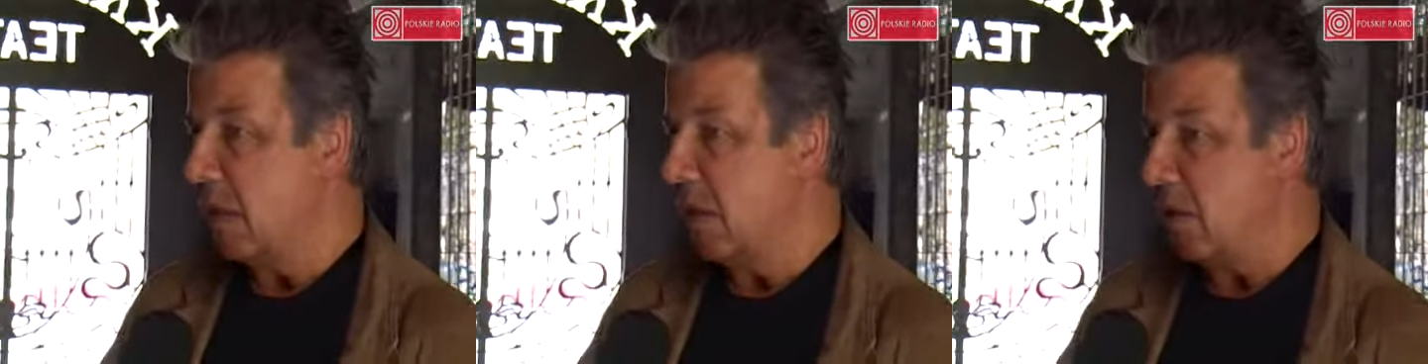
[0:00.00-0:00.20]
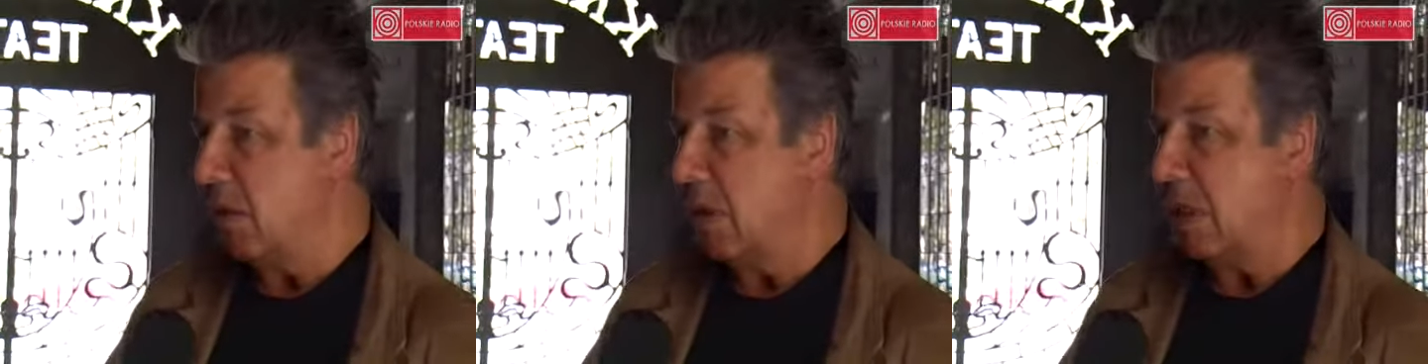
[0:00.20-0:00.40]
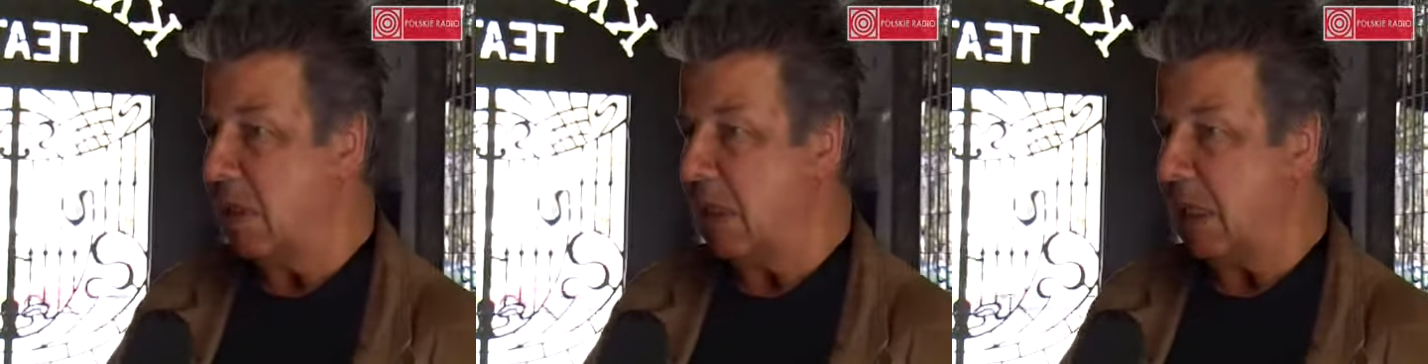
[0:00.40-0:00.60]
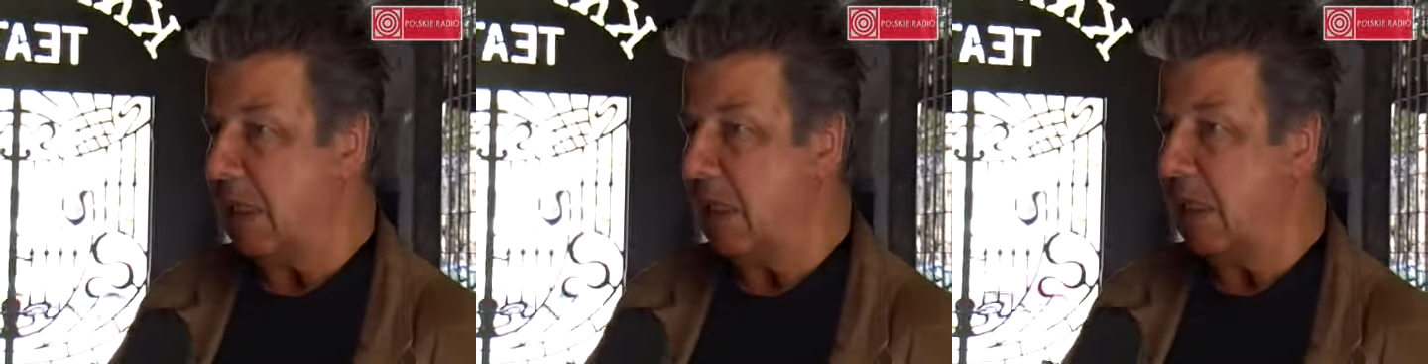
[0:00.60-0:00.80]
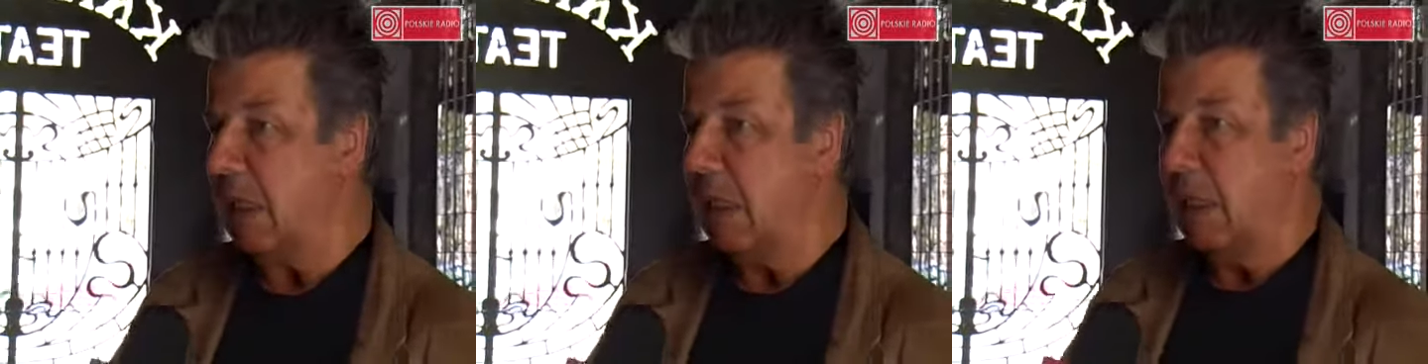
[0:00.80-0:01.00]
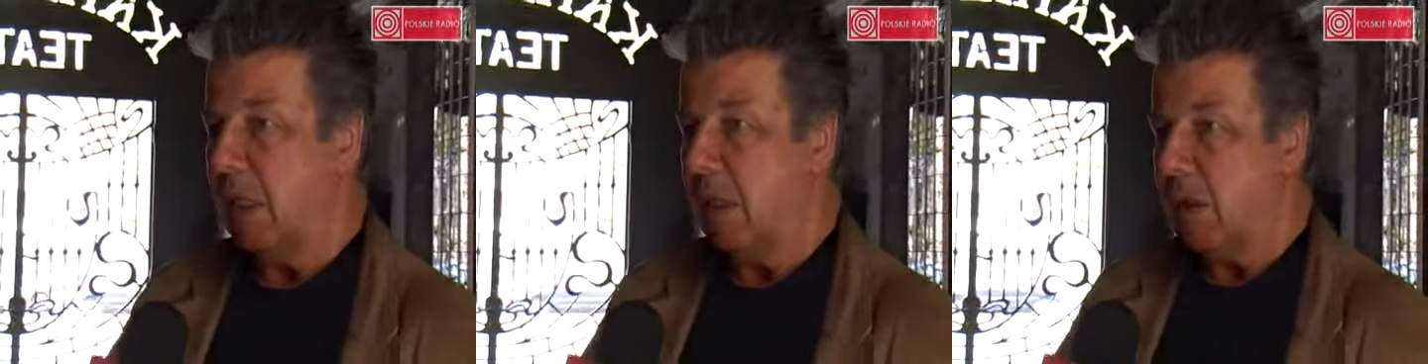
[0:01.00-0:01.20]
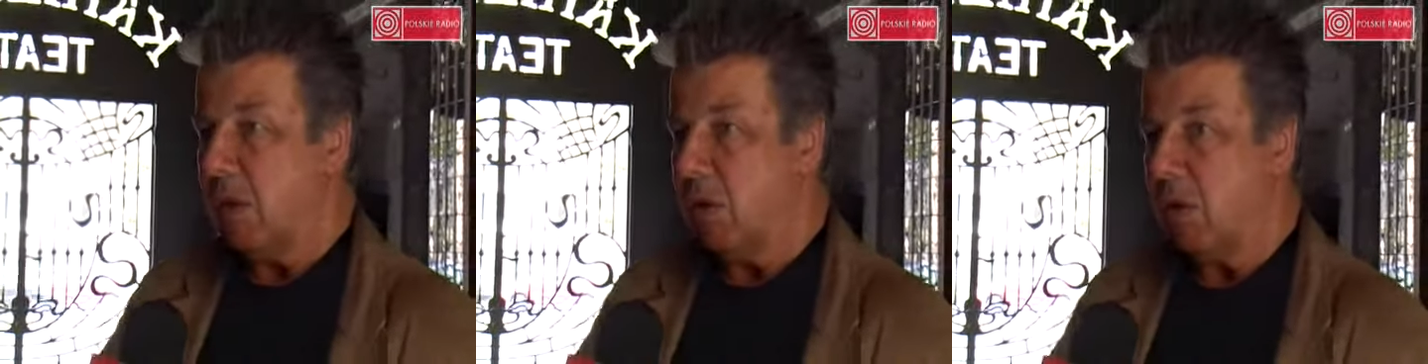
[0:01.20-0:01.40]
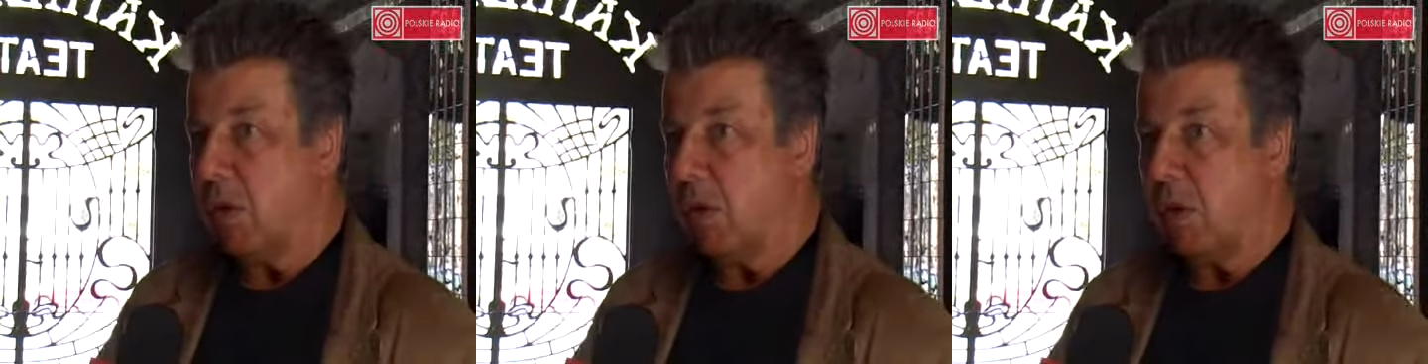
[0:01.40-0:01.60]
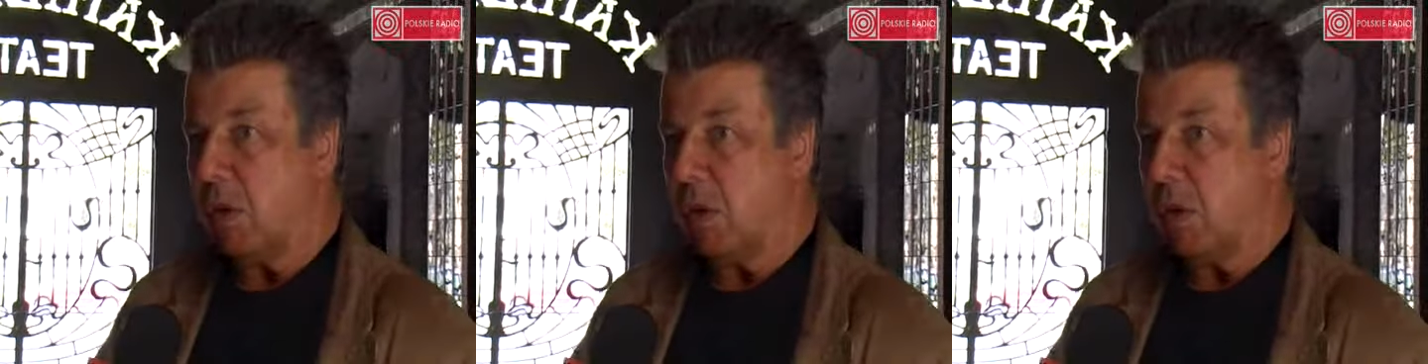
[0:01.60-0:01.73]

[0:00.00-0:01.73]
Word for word: I on jest taki duch,